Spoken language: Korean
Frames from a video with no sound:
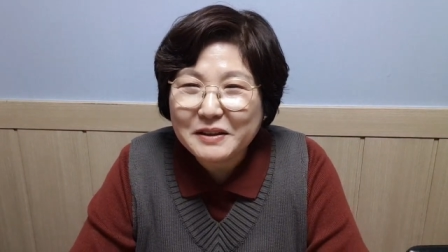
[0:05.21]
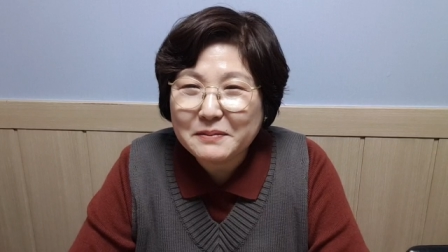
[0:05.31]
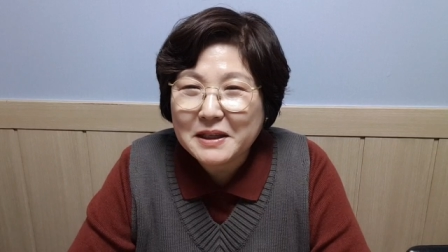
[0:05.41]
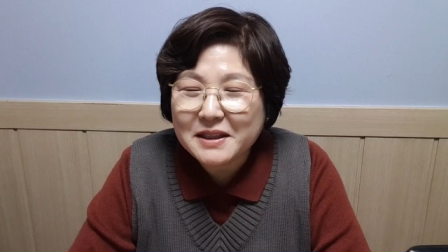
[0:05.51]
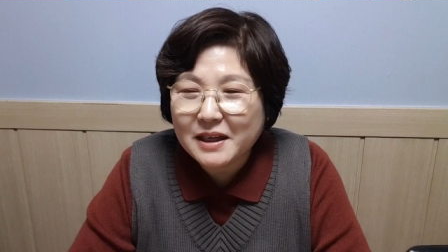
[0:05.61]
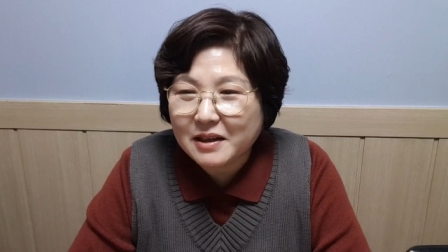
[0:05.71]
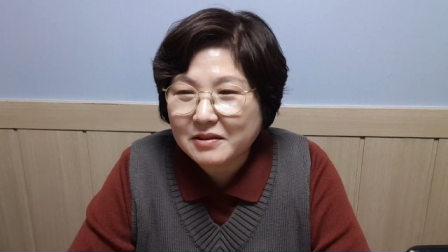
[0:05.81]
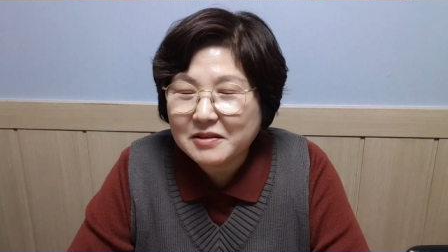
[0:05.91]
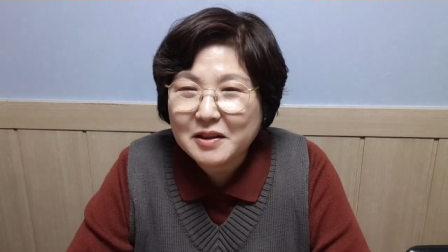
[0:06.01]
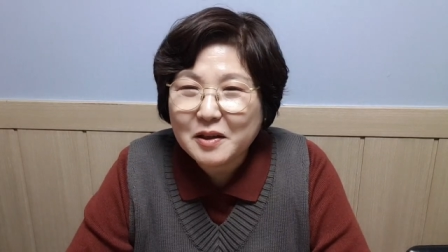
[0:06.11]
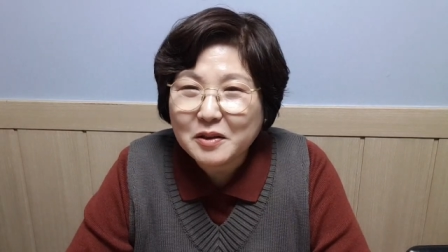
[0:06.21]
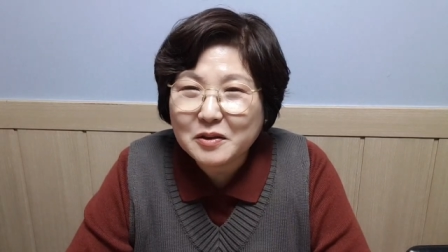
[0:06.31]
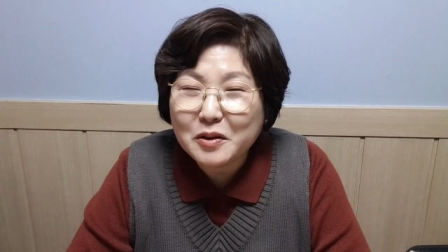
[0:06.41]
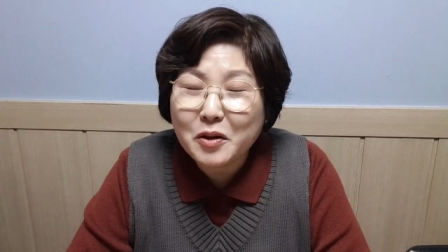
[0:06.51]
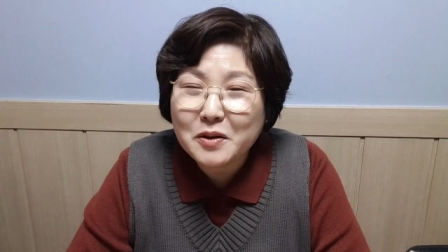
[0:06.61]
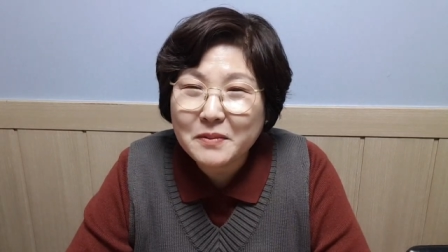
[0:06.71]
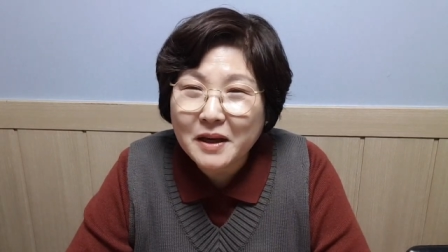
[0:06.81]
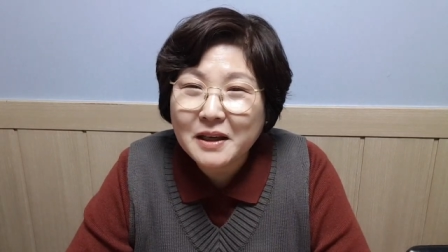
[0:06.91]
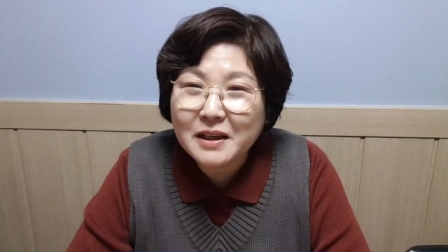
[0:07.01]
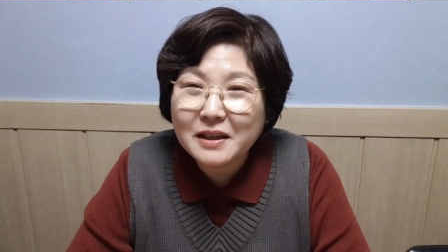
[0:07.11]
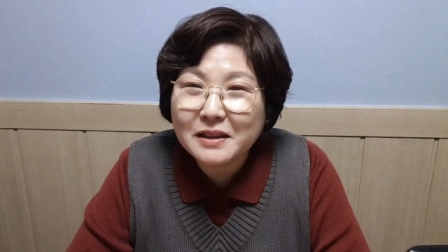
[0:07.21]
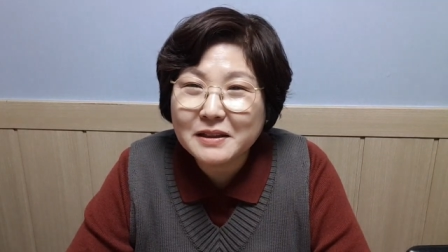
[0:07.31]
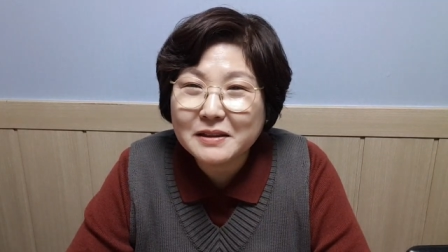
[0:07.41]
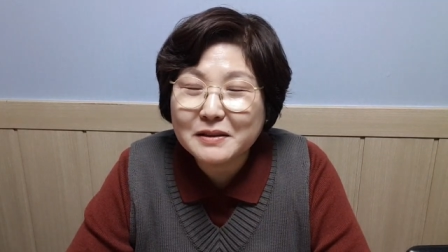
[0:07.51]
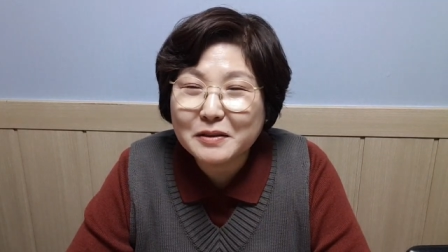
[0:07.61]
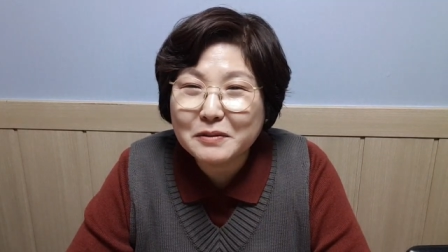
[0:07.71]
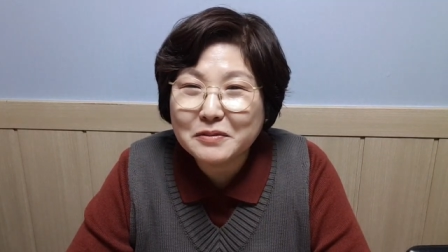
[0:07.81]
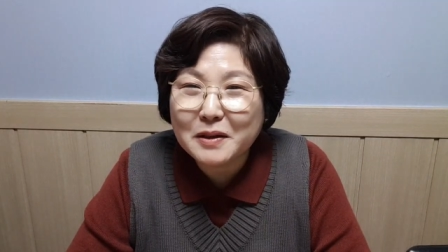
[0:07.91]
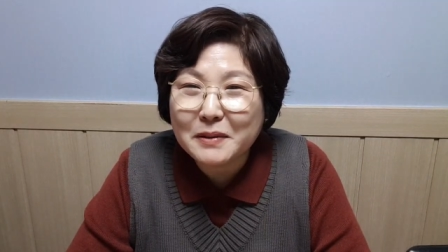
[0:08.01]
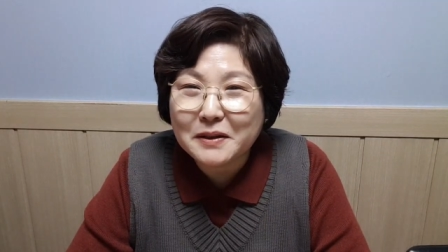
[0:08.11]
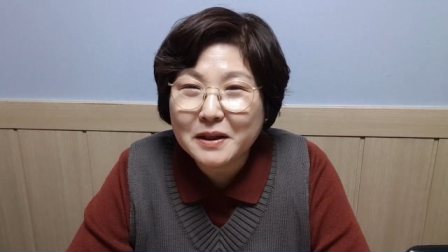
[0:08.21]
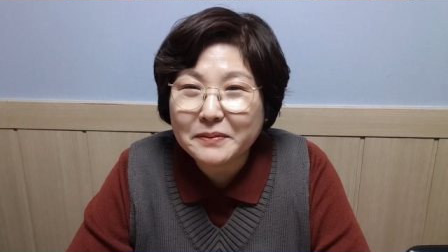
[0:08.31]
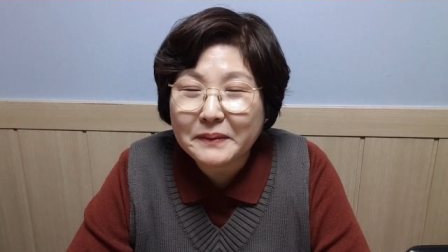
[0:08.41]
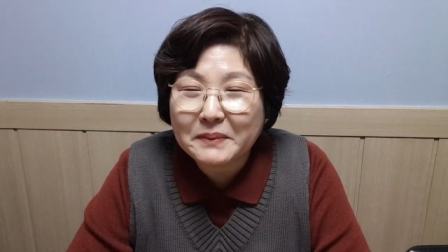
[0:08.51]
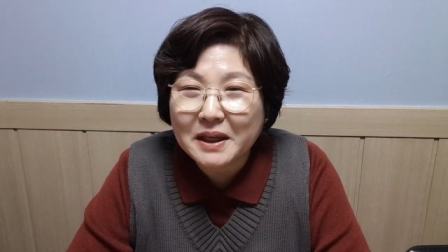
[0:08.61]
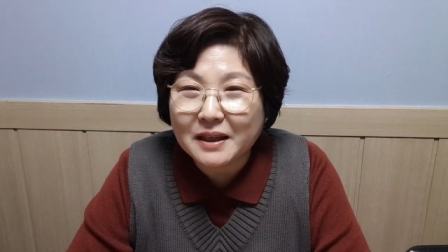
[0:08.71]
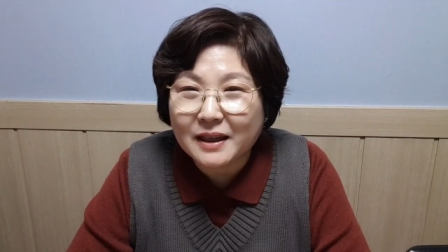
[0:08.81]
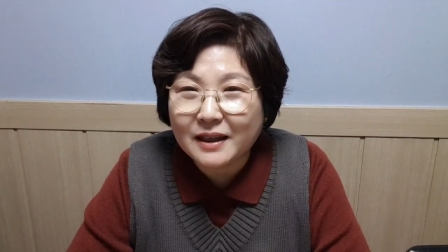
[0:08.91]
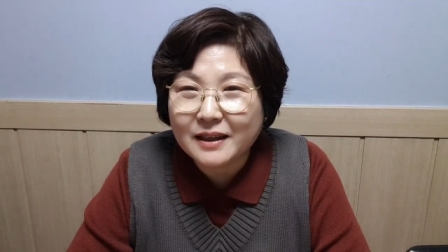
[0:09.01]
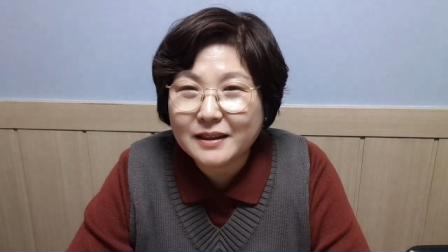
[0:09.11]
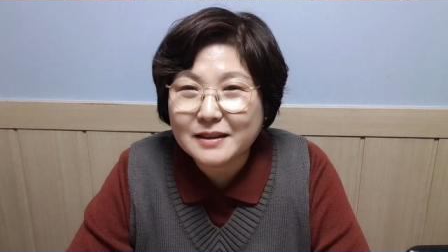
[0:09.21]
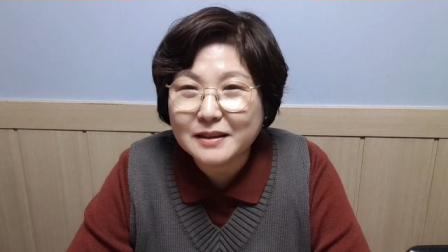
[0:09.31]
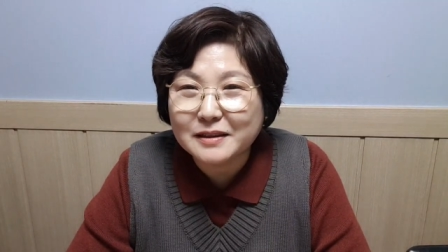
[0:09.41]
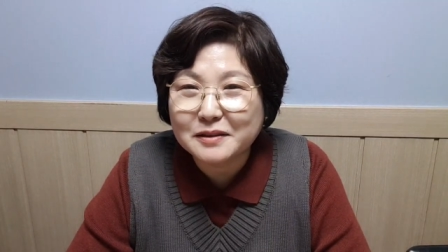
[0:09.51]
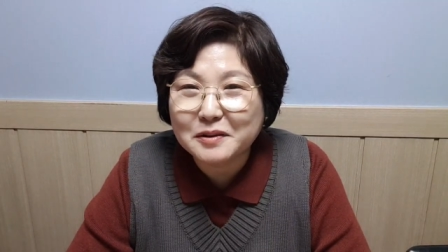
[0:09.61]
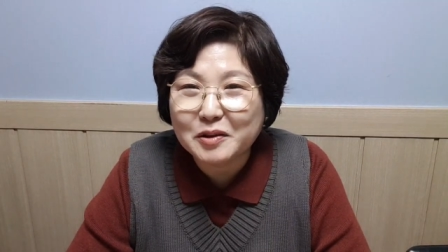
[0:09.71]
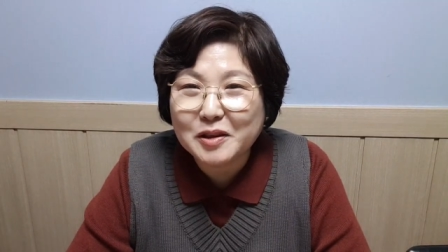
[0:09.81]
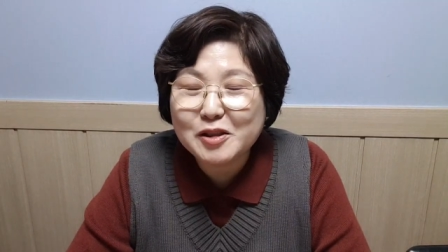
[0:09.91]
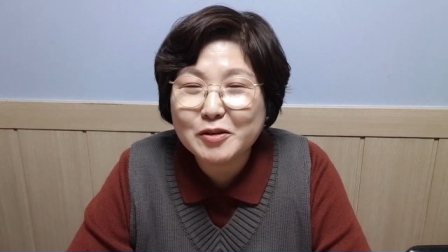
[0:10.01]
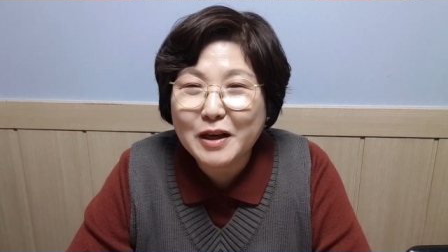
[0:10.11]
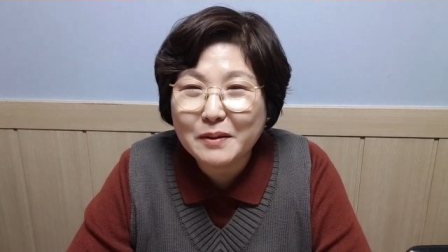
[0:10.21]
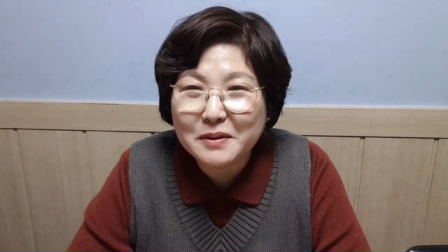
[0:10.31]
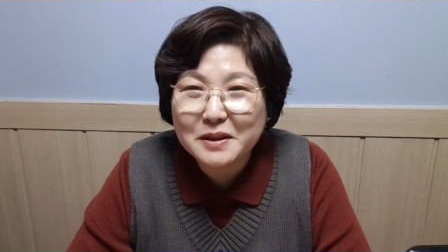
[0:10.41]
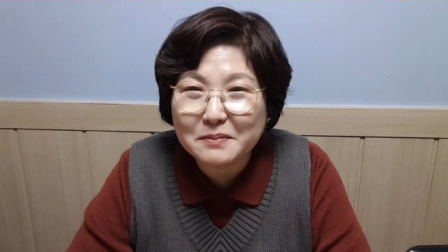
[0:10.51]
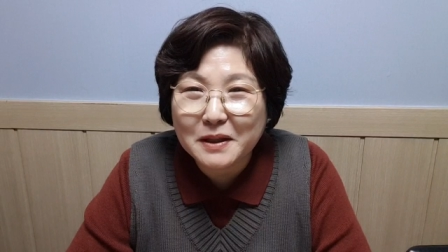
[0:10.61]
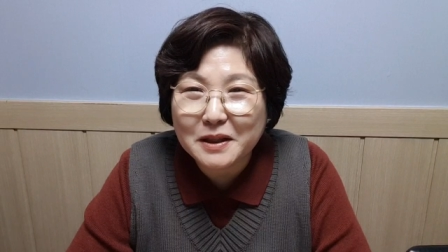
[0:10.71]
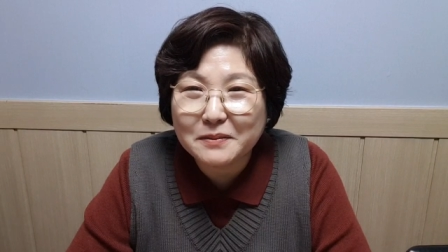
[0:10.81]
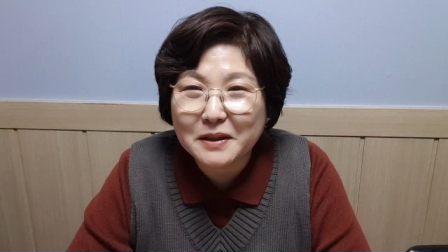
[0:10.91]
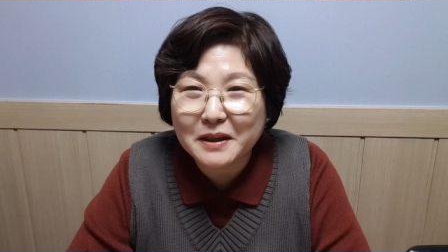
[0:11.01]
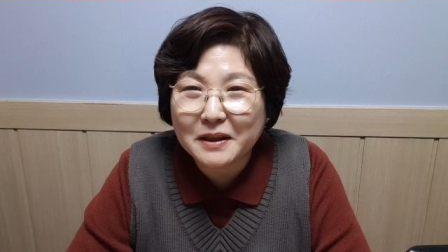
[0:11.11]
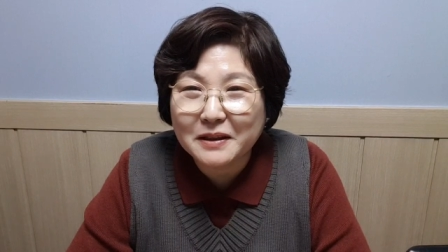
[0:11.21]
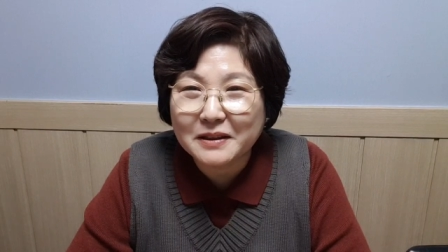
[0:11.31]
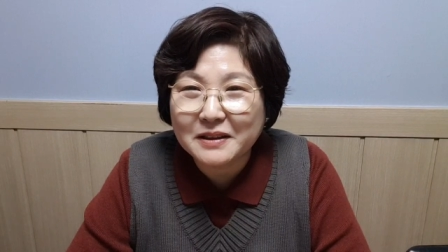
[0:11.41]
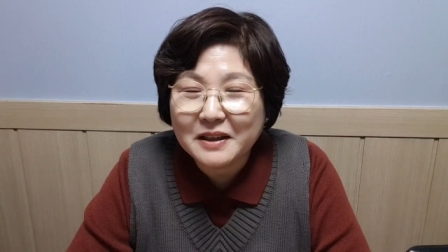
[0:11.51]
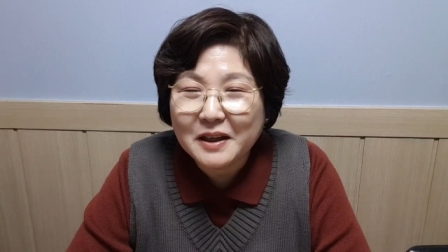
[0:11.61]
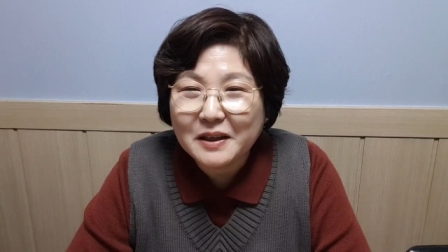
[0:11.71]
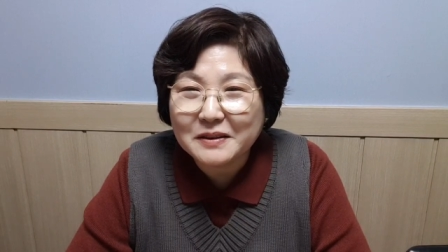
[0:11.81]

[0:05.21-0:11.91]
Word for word: 네 맞아요 거의 매일 여러분과 만나 뵙다가 지금 거의 일주일에 한 번씩 만나 뵙게 되는